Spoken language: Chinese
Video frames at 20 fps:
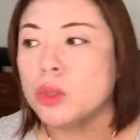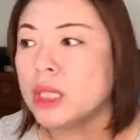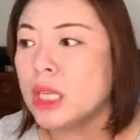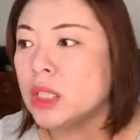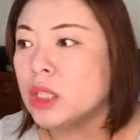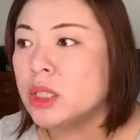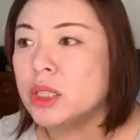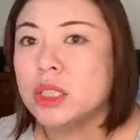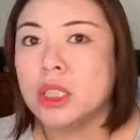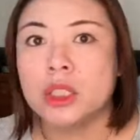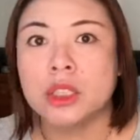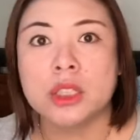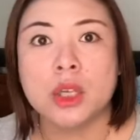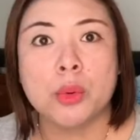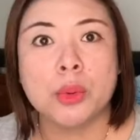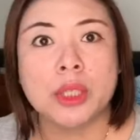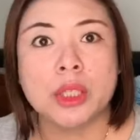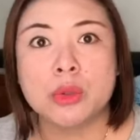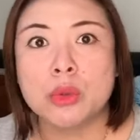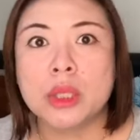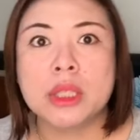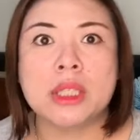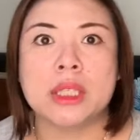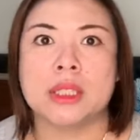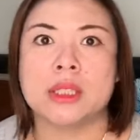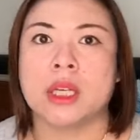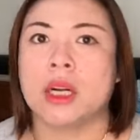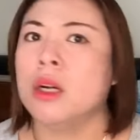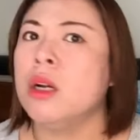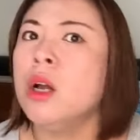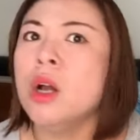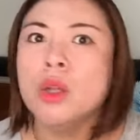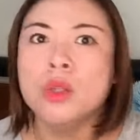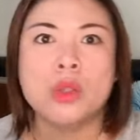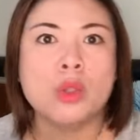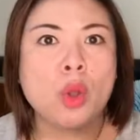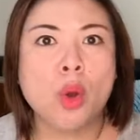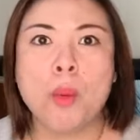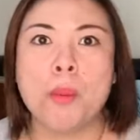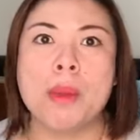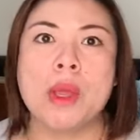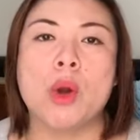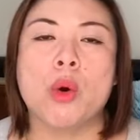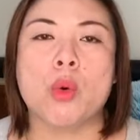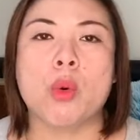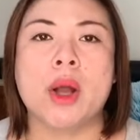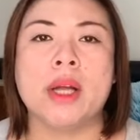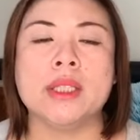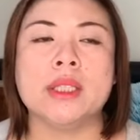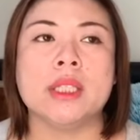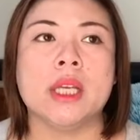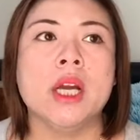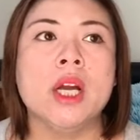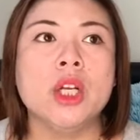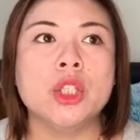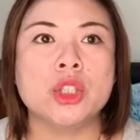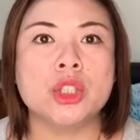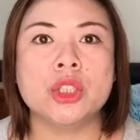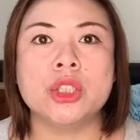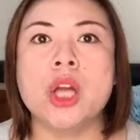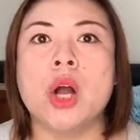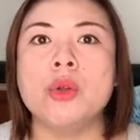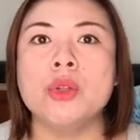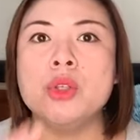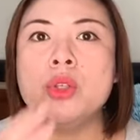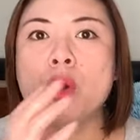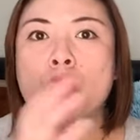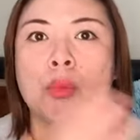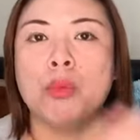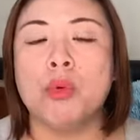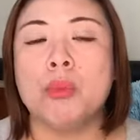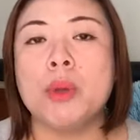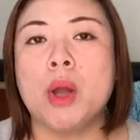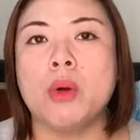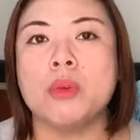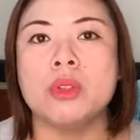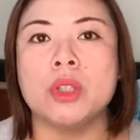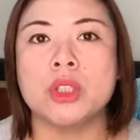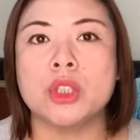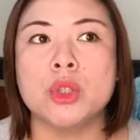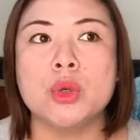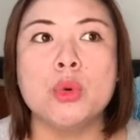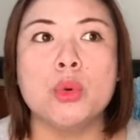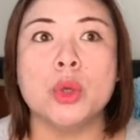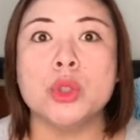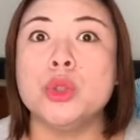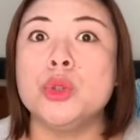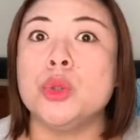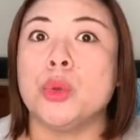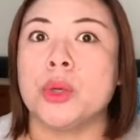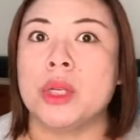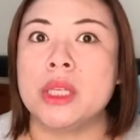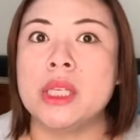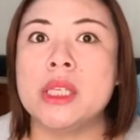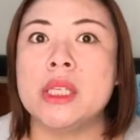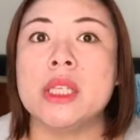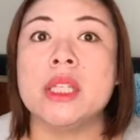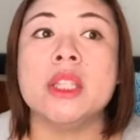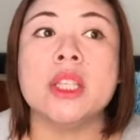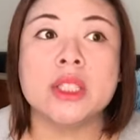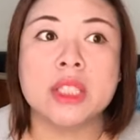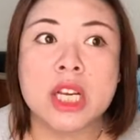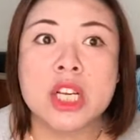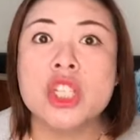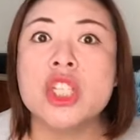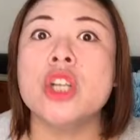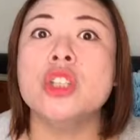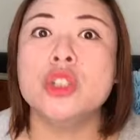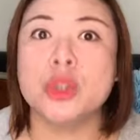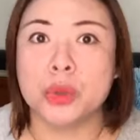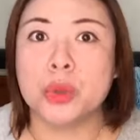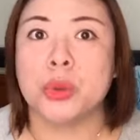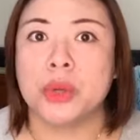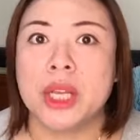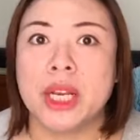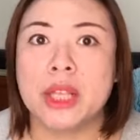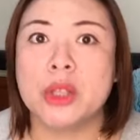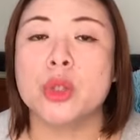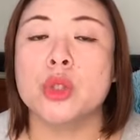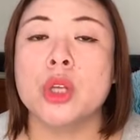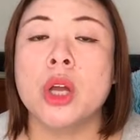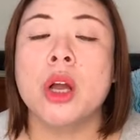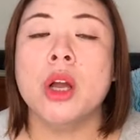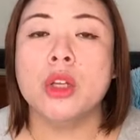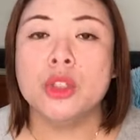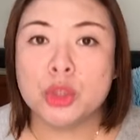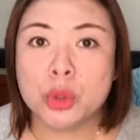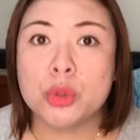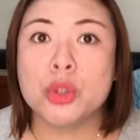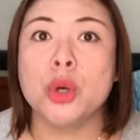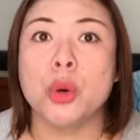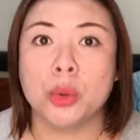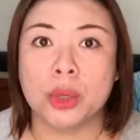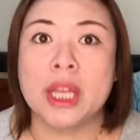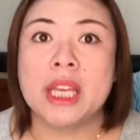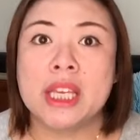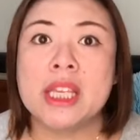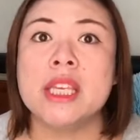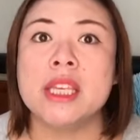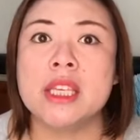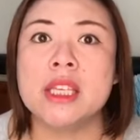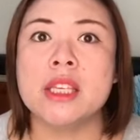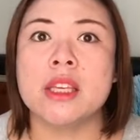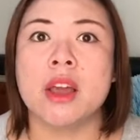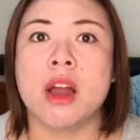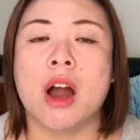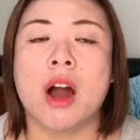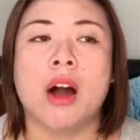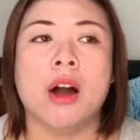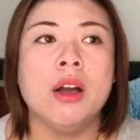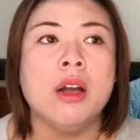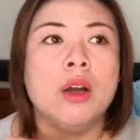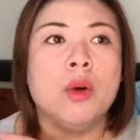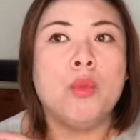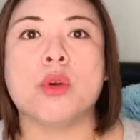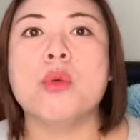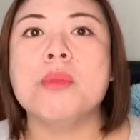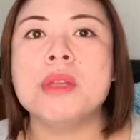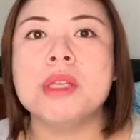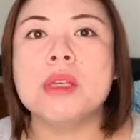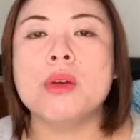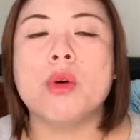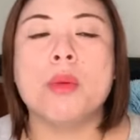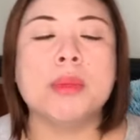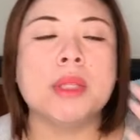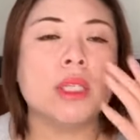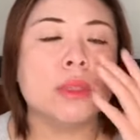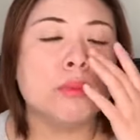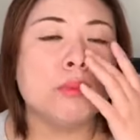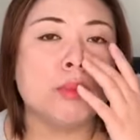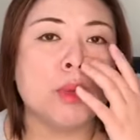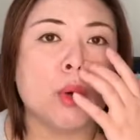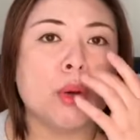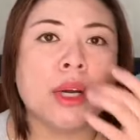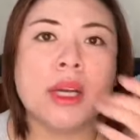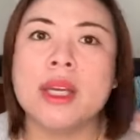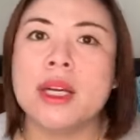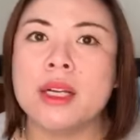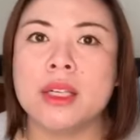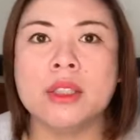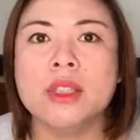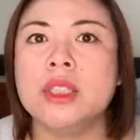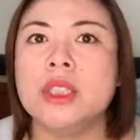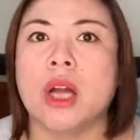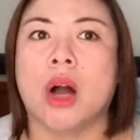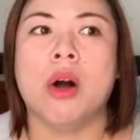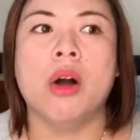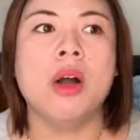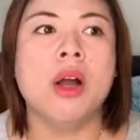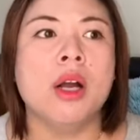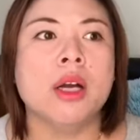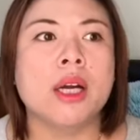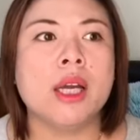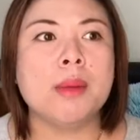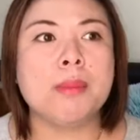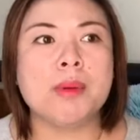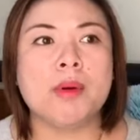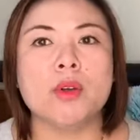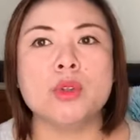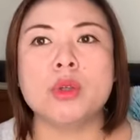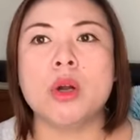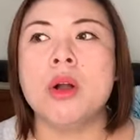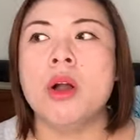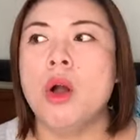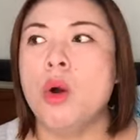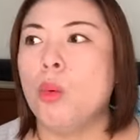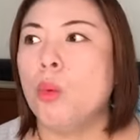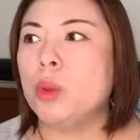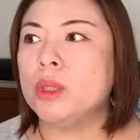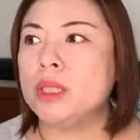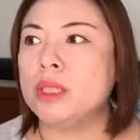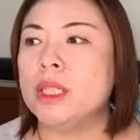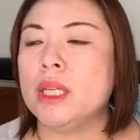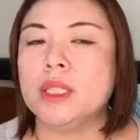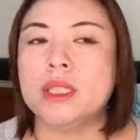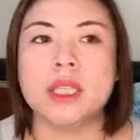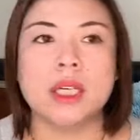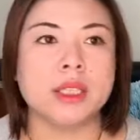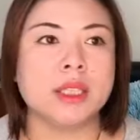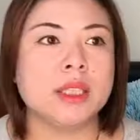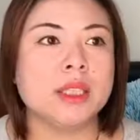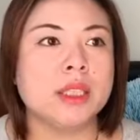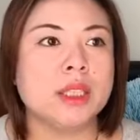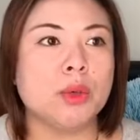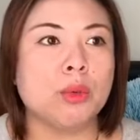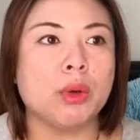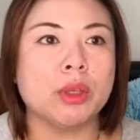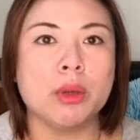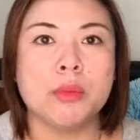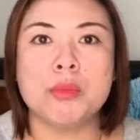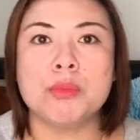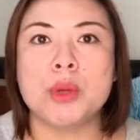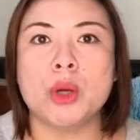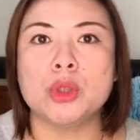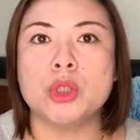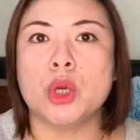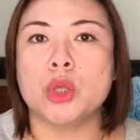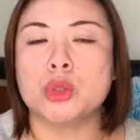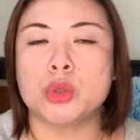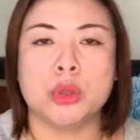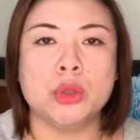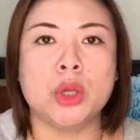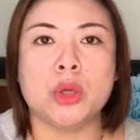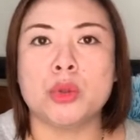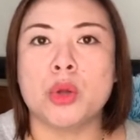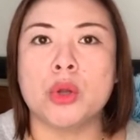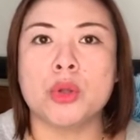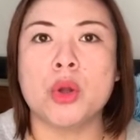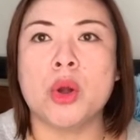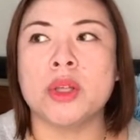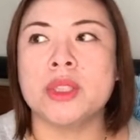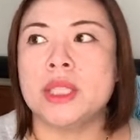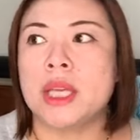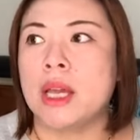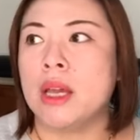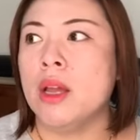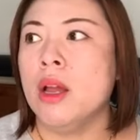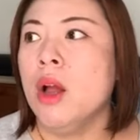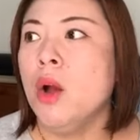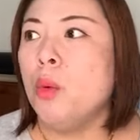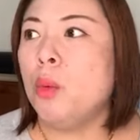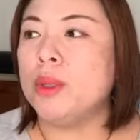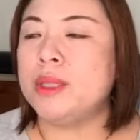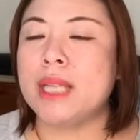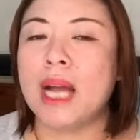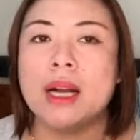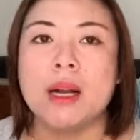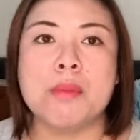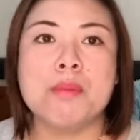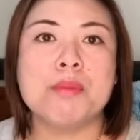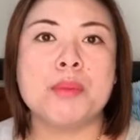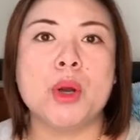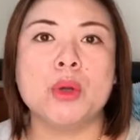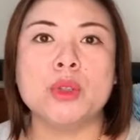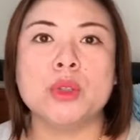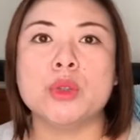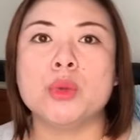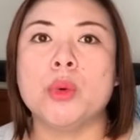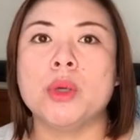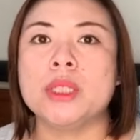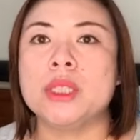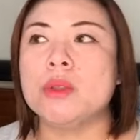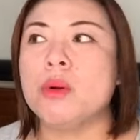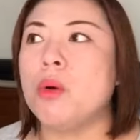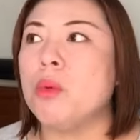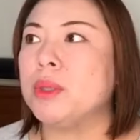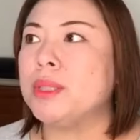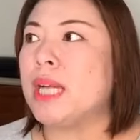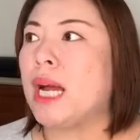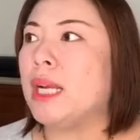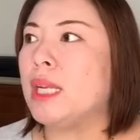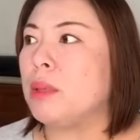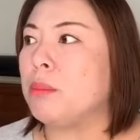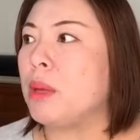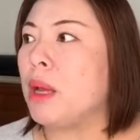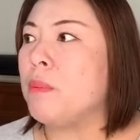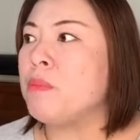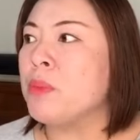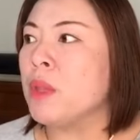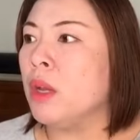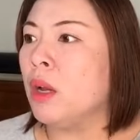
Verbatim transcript: 活在世界社会的最底层都没有关系。只要你有目标，你的生活就有了意义，你的人生就有了，就就有了意义啊！我们我们的目标可以很小，可以比方说，我今天这个星期我的目标就要存到多少多少钱，我下个目标就是我希望我家里边，